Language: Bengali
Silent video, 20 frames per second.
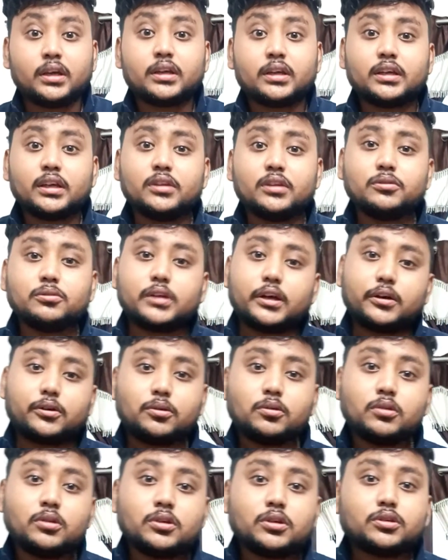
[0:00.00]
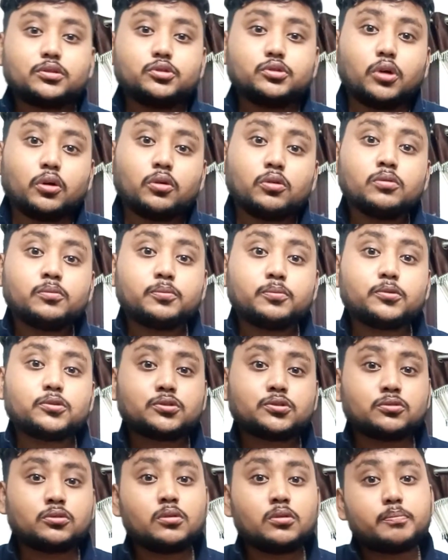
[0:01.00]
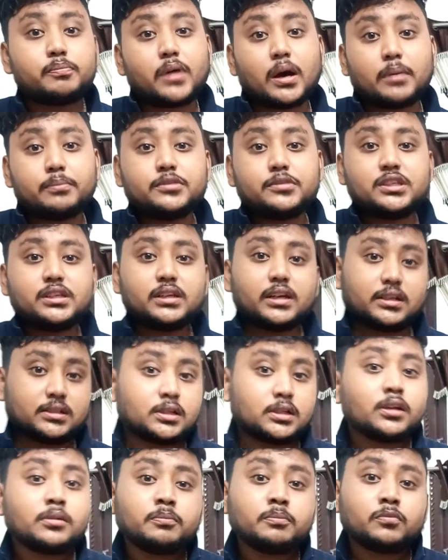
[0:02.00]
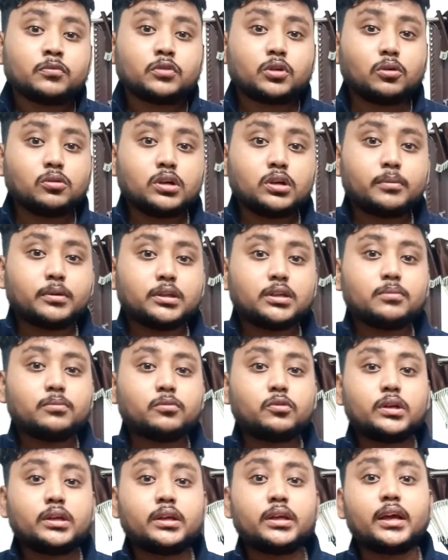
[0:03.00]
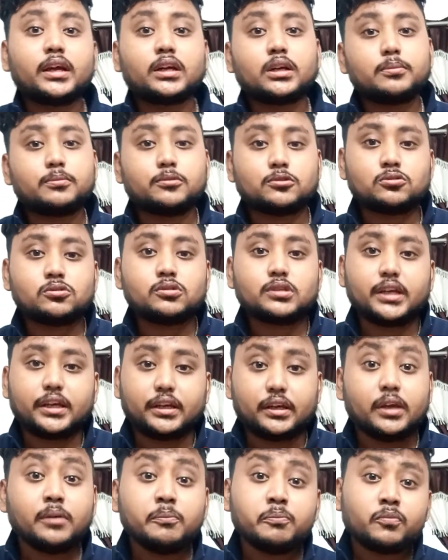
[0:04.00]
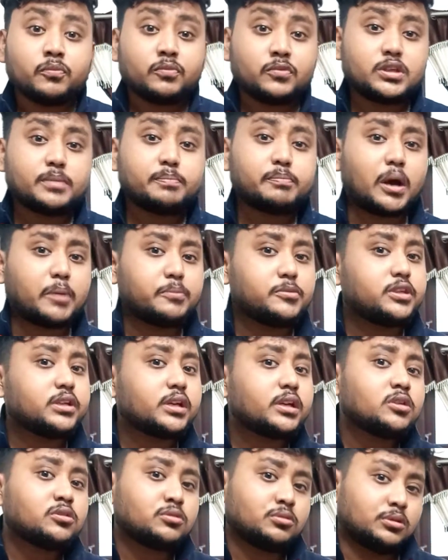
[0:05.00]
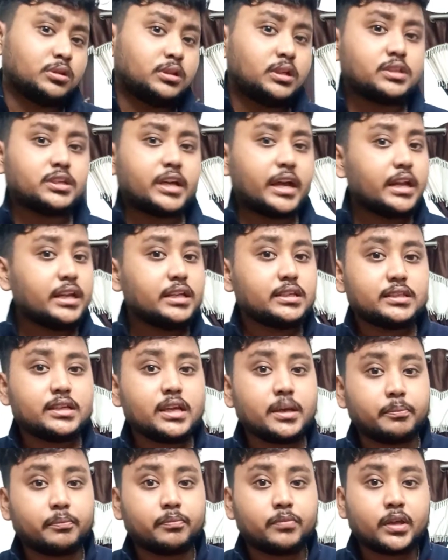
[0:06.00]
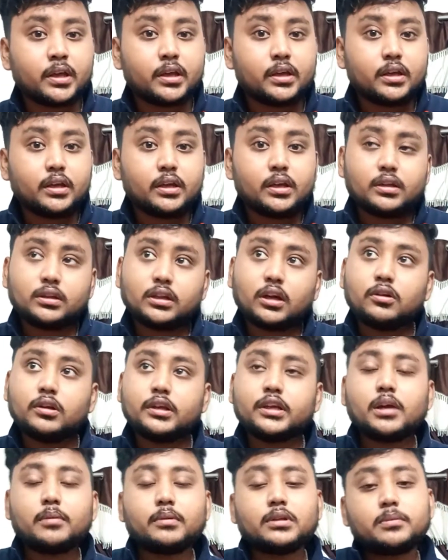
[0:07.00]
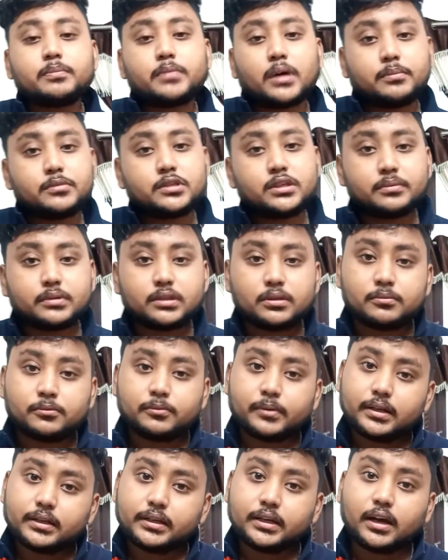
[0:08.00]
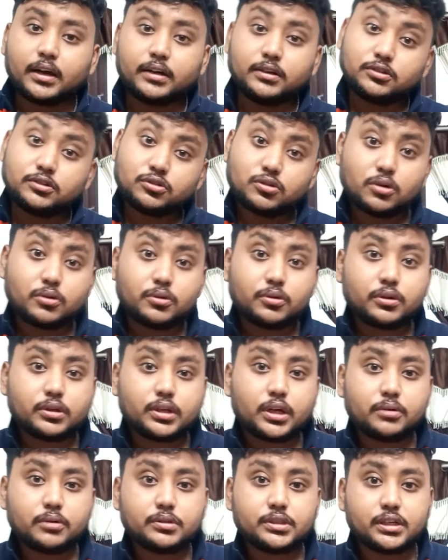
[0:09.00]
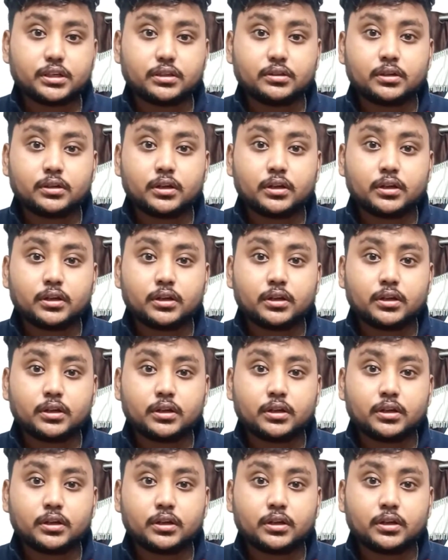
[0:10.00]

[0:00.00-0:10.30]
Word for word: কিন্তু দেখো যখন প্রশ্ন পাবজির আসে তখন আমাদের মনে একটা প্রশ্ন জায়গে যে পাবজি কি সত্যিই চাইনিজ গেম তাহলে কি আমাদের পাবজি আমাদের মোবাইল থেকে আনইনস্টল করে দেওয়া উচিত